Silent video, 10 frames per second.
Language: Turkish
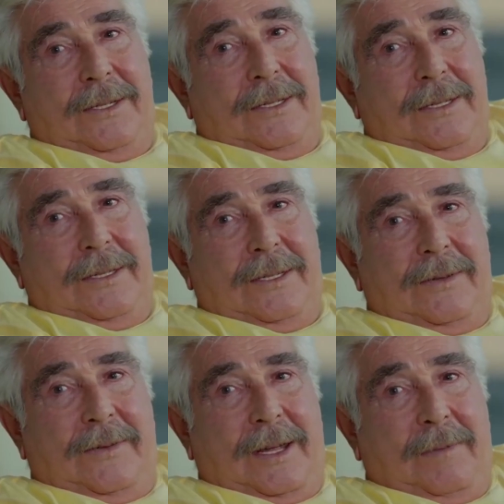acıdığın
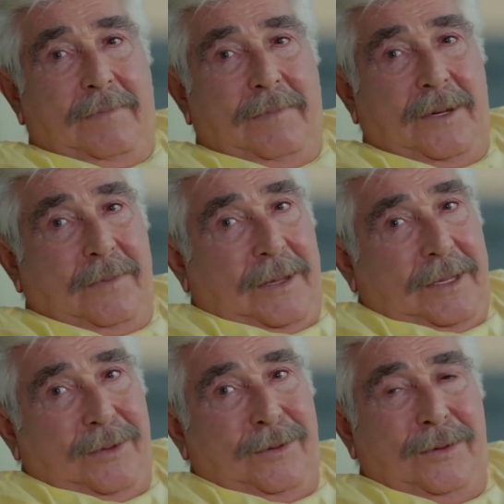için veya
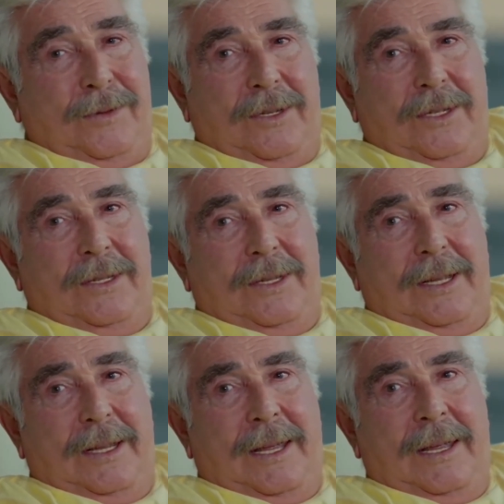pişmanlık duyduğun için
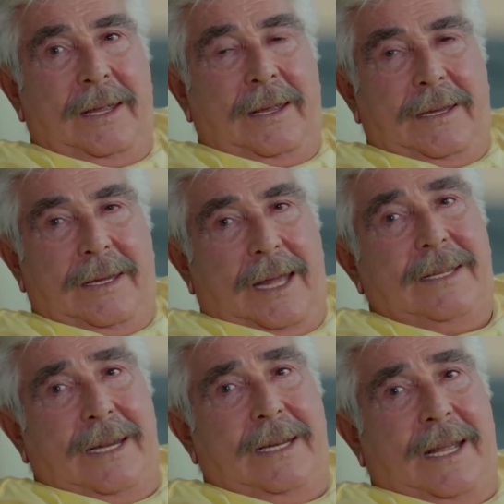değil de
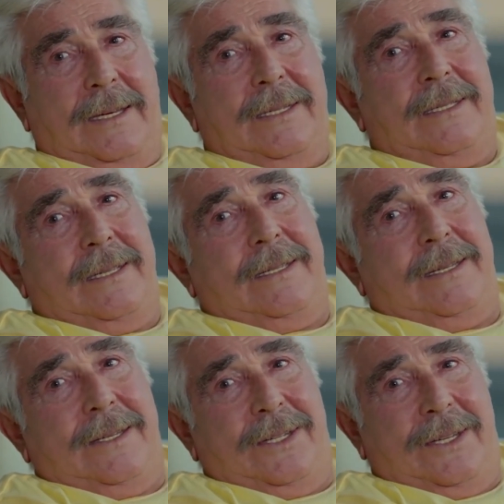gerçekten istediğin